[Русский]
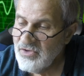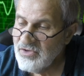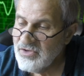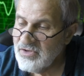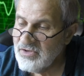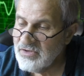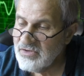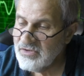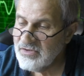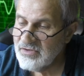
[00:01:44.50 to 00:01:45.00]

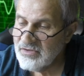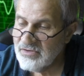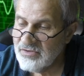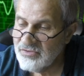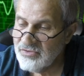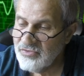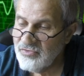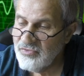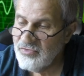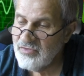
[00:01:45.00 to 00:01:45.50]

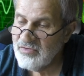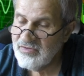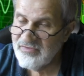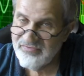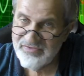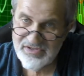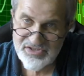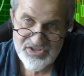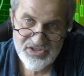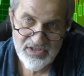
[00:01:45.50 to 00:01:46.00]
э, то
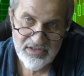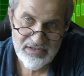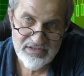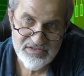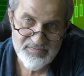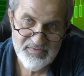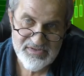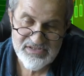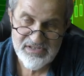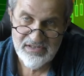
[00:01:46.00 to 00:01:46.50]
в начале
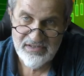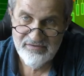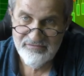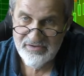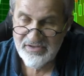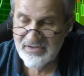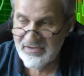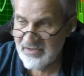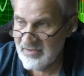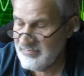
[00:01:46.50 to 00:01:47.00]
специальной
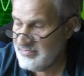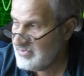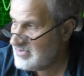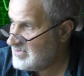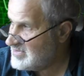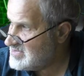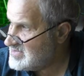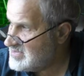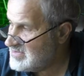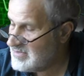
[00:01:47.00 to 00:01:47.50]
военной
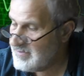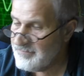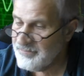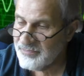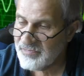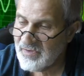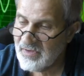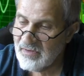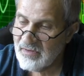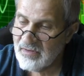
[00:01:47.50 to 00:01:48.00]

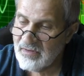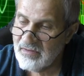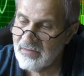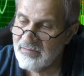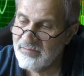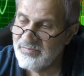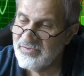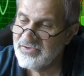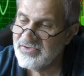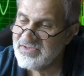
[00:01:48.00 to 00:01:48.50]
операции э,
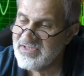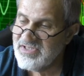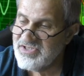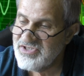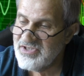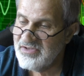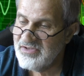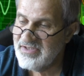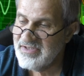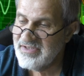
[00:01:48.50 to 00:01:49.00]
был
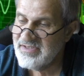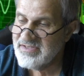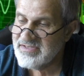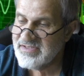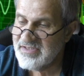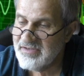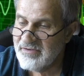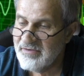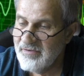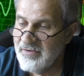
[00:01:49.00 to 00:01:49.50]
сначала
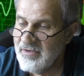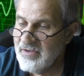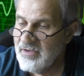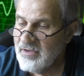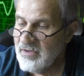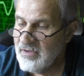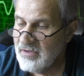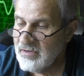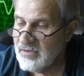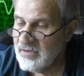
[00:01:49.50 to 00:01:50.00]
резкий
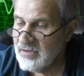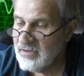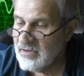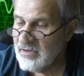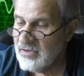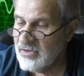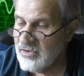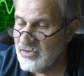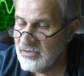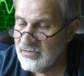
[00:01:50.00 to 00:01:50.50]

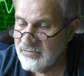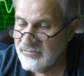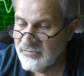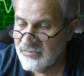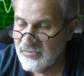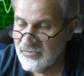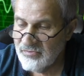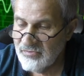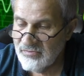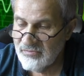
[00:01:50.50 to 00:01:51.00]

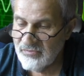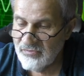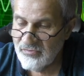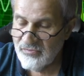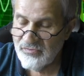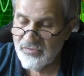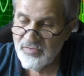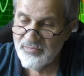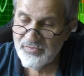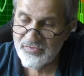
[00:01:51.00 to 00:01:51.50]

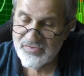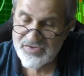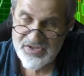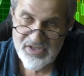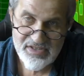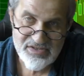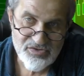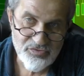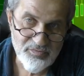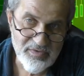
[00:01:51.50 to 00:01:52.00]
ну, не
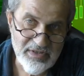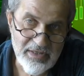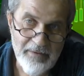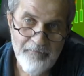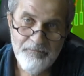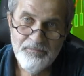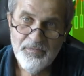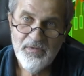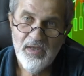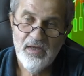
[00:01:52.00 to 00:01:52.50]
получается у меня,
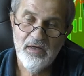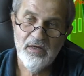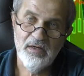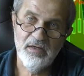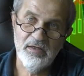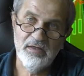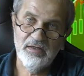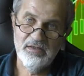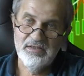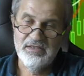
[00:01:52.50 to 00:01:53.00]

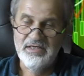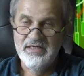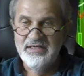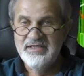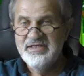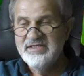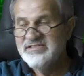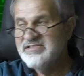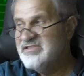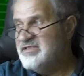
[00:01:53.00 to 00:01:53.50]
а,
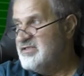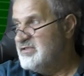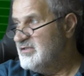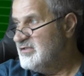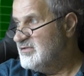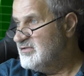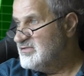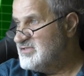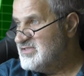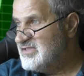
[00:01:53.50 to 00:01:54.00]

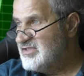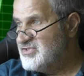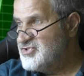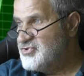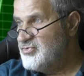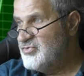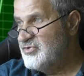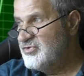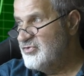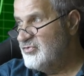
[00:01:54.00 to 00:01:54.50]
резкий
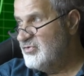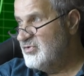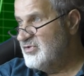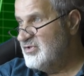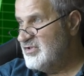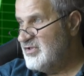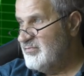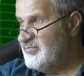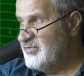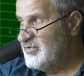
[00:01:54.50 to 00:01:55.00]
скачок
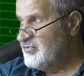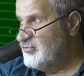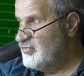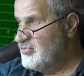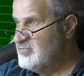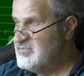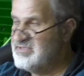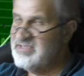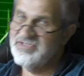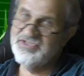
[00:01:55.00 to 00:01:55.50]
доллара,
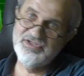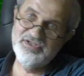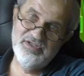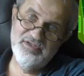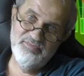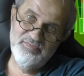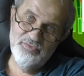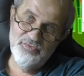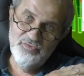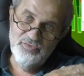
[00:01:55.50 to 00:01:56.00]
потом, значит,
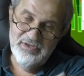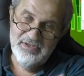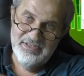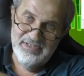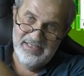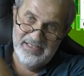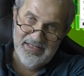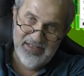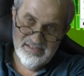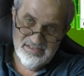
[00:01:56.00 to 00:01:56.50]

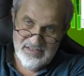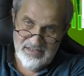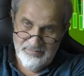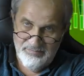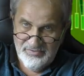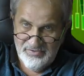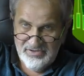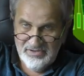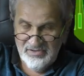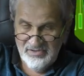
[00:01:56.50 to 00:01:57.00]
Набиулина резко
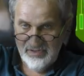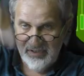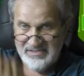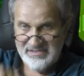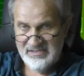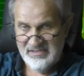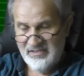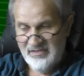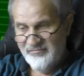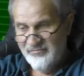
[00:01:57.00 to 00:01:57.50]
подняла
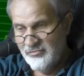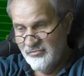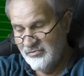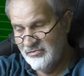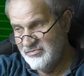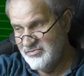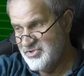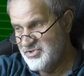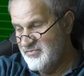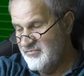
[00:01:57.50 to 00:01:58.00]
ставку
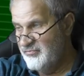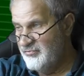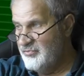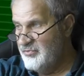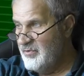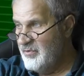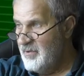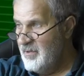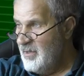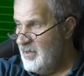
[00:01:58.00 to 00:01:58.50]

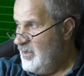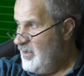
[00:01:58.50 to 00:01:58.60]
ключевую,